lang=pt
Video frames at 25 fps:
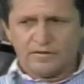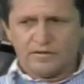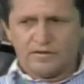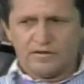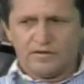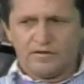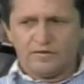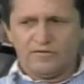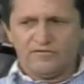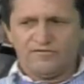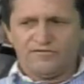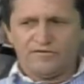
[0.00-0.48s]

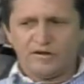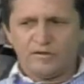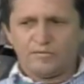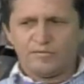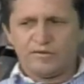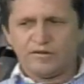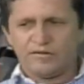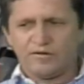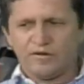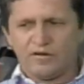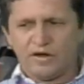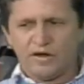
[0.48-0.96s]
Aí eu falei
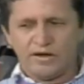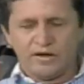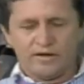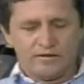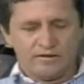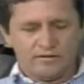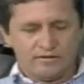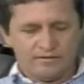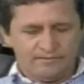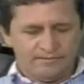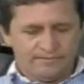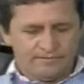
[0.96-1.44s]
para ele, olha,
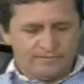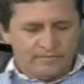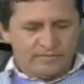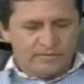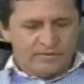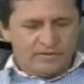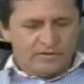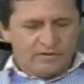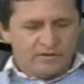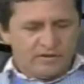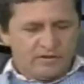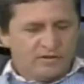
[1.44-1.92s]

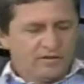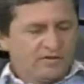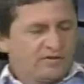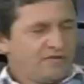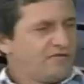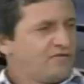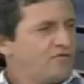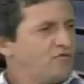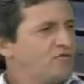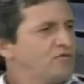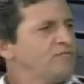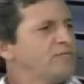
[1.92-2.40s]
o
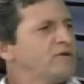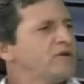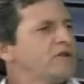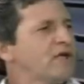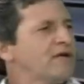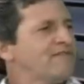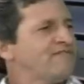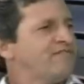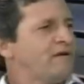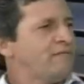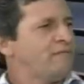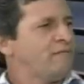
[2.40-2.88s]
senhor não me
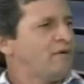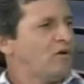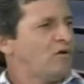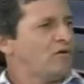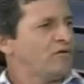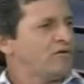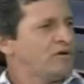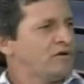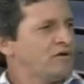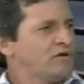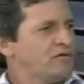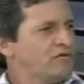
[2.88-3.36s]
leva a mal
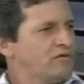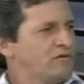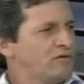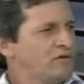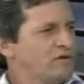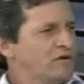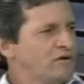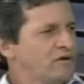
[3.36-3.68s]
não,